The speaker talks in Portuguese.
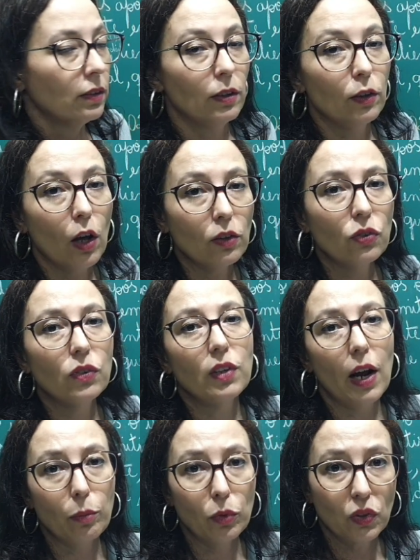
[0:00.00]
Se nós
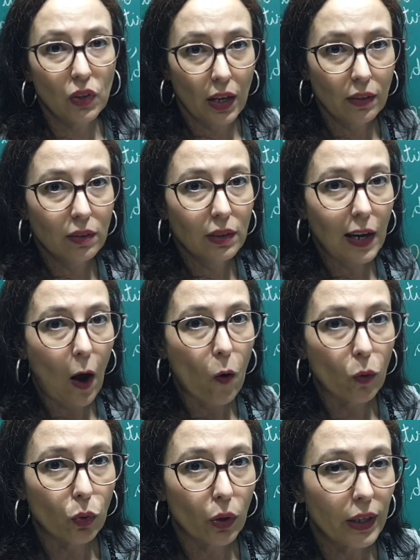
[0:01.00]
fizermos esse
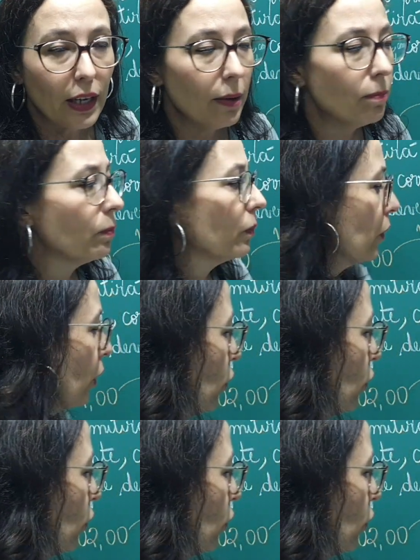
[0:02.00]
cálculo aqui, nós